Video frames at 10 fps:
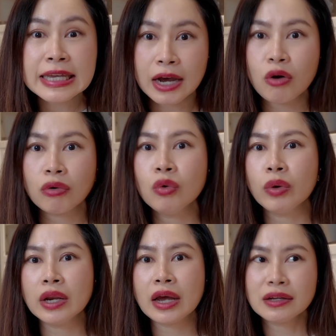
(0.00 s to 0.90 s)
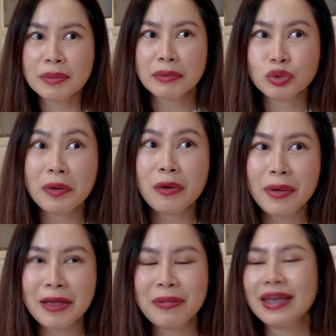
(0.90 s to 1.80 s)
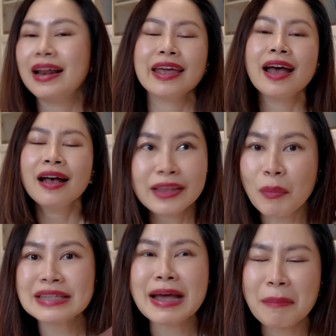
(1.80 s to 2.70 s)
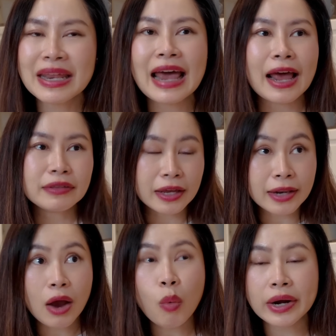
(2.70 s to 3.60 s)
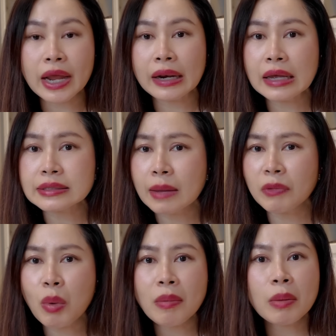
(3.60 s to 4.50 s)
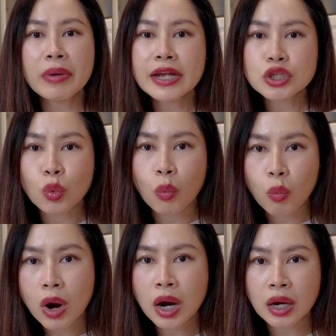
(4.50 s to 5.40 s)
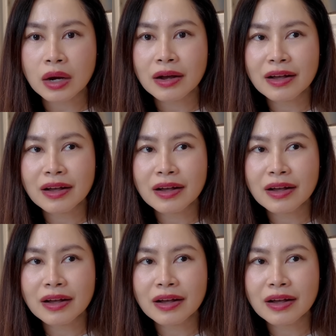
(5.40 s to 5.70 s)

อ่ะของหลุยนะ คือแบบซูเปอร์ VIP อะไรเงี้ยแต่ว่าจำไม่ได้แล้วแต่หน้าวันนั้นอะจำได้ว่ามันไม่ได้สูงเวอร์